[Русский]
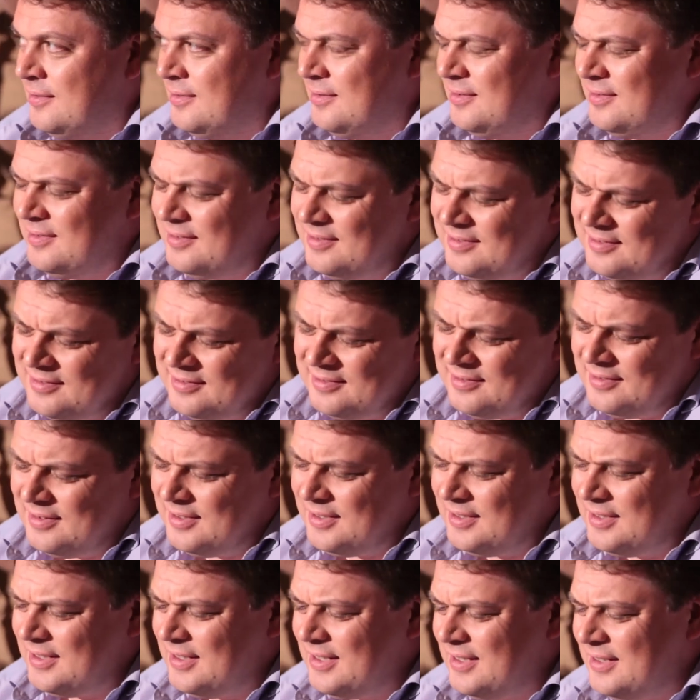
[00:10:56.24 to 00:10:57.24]
Да ну,
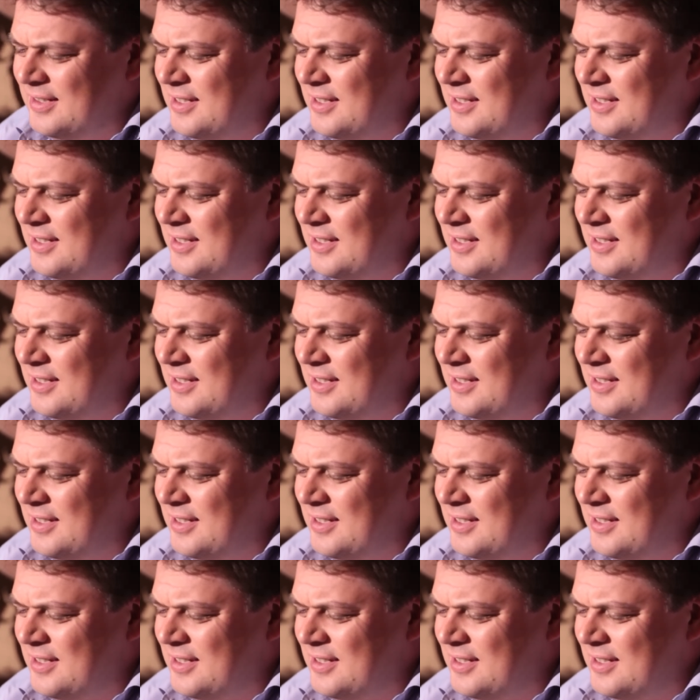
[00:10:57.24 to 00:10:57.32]
пошел.